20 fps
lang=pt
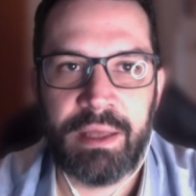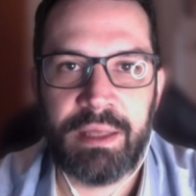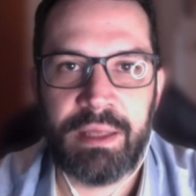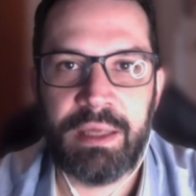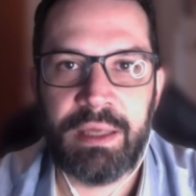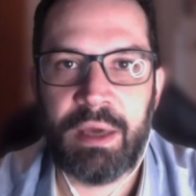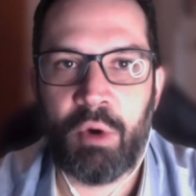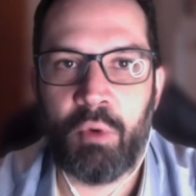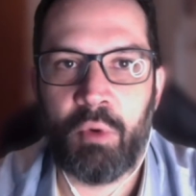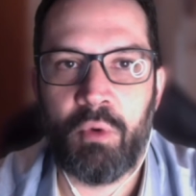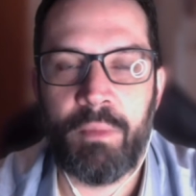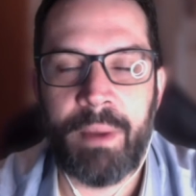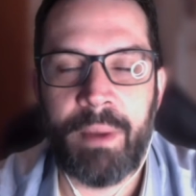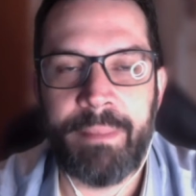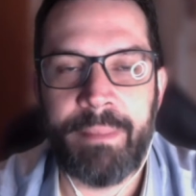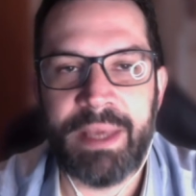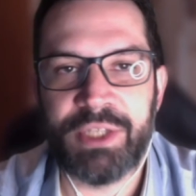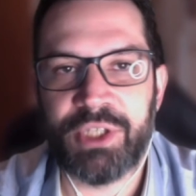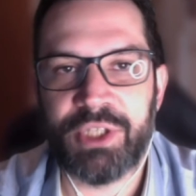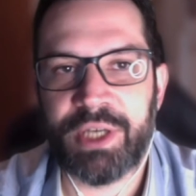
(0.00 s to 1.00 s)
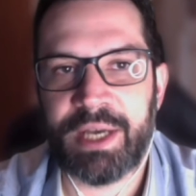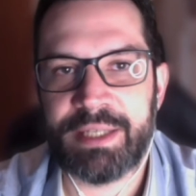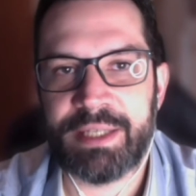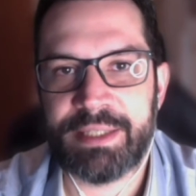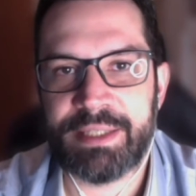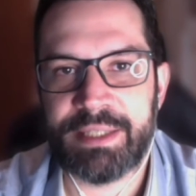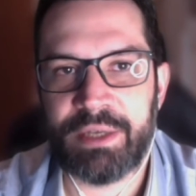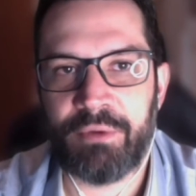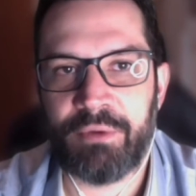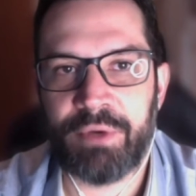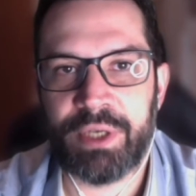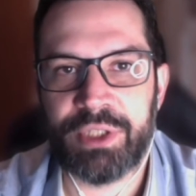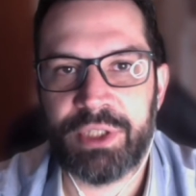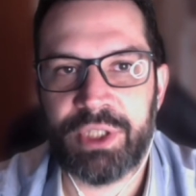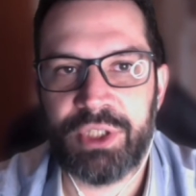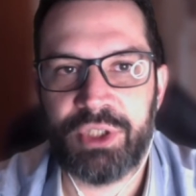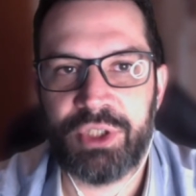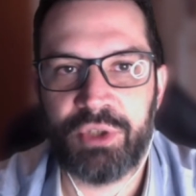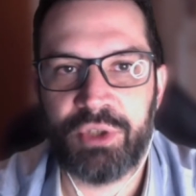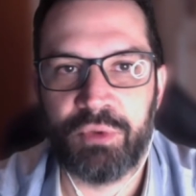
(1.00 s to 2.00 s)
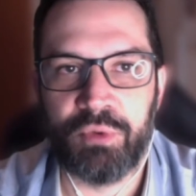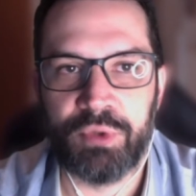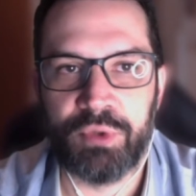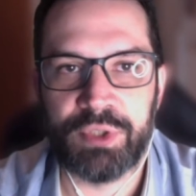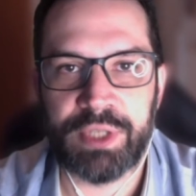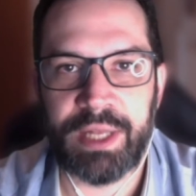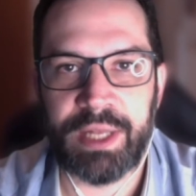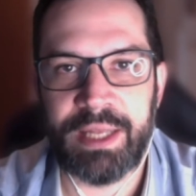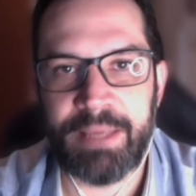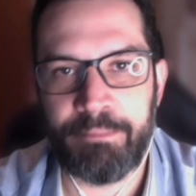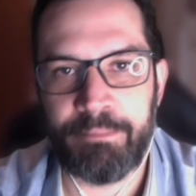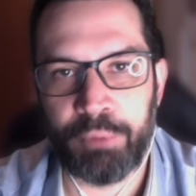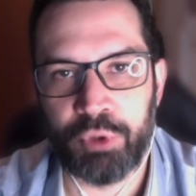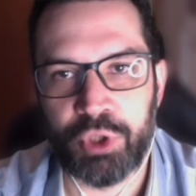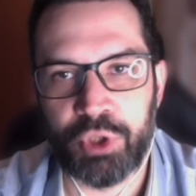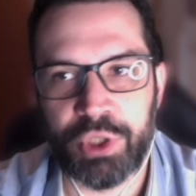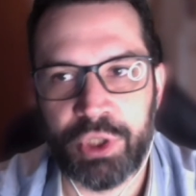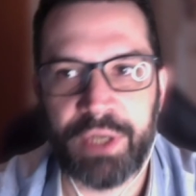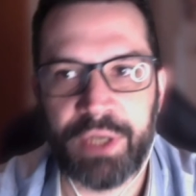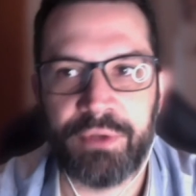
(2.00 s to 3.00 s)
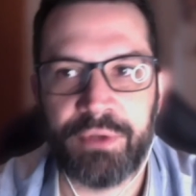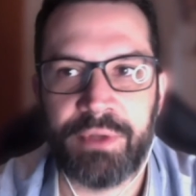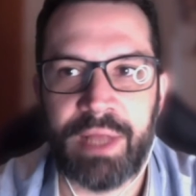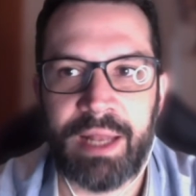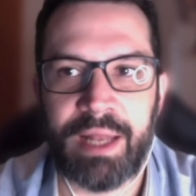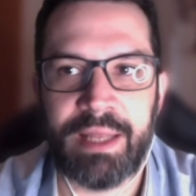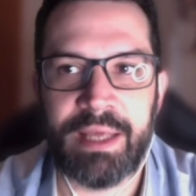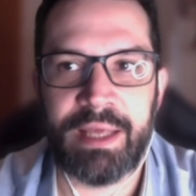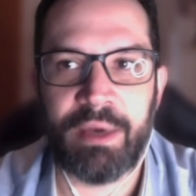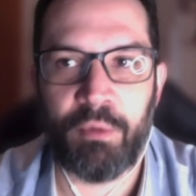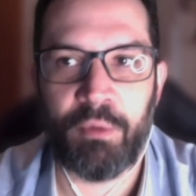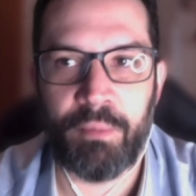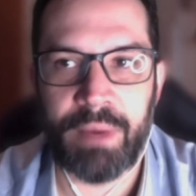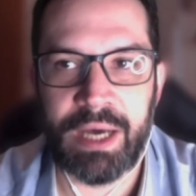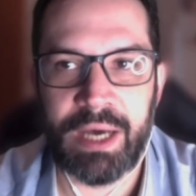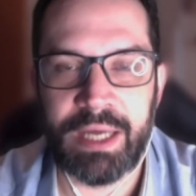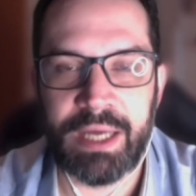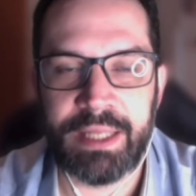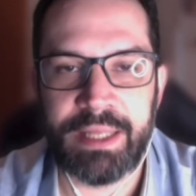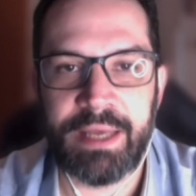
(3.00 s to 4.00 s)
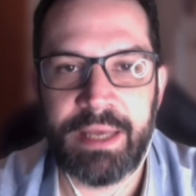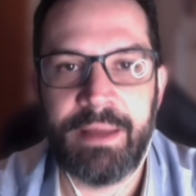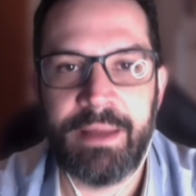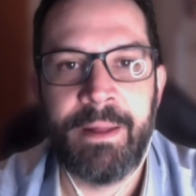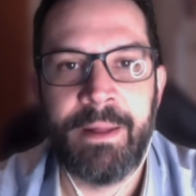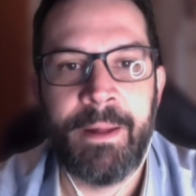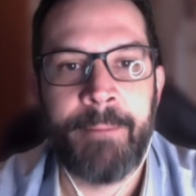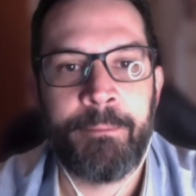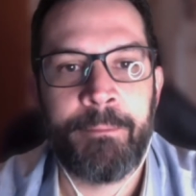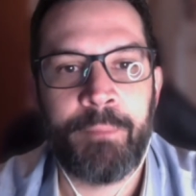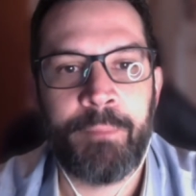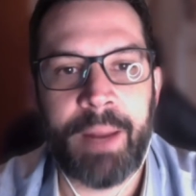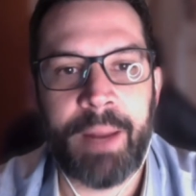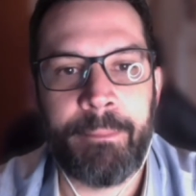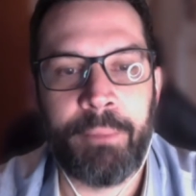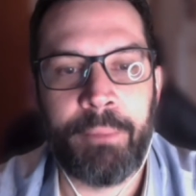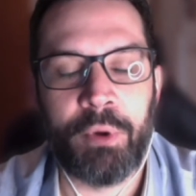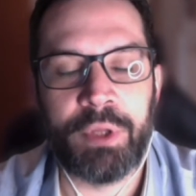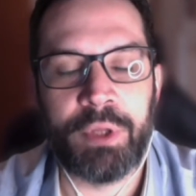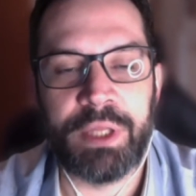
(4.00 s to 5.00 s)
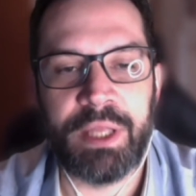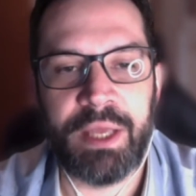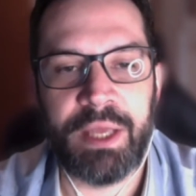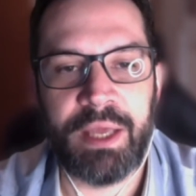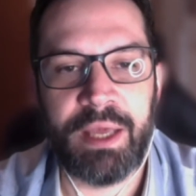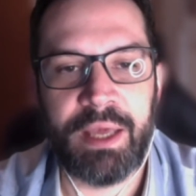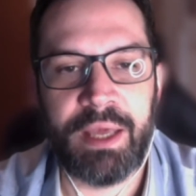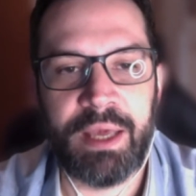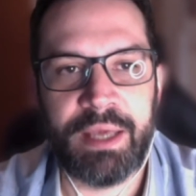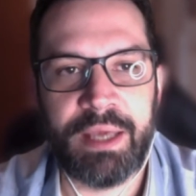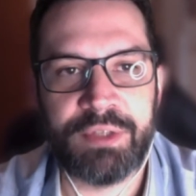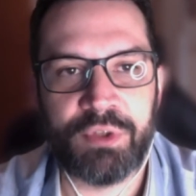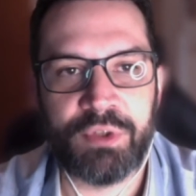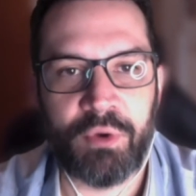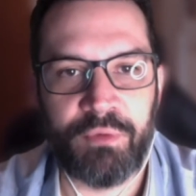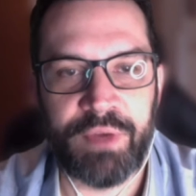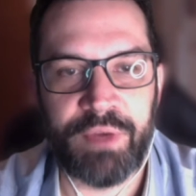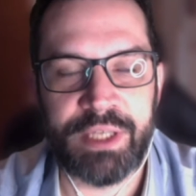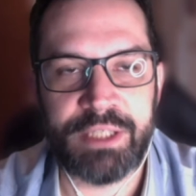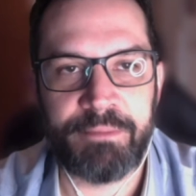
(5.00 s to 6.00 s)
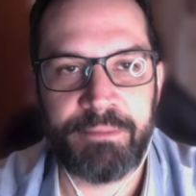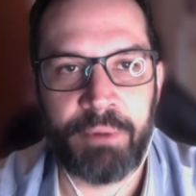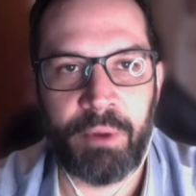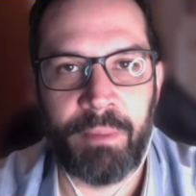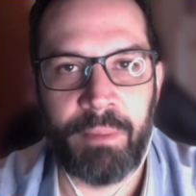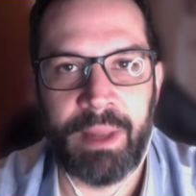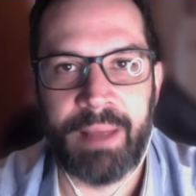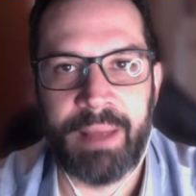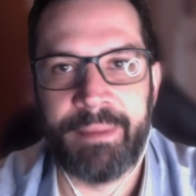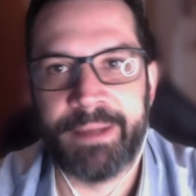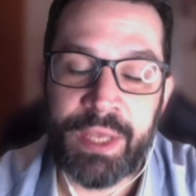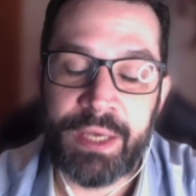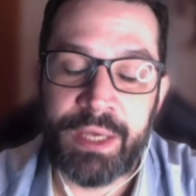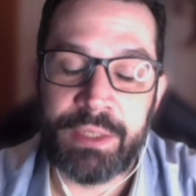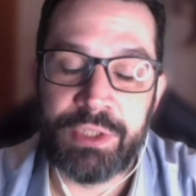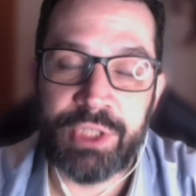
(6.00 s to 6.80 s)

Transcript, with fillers: e alguma medicação que a gente usa ali, puxando da linha humana, para poder resolver esse problema.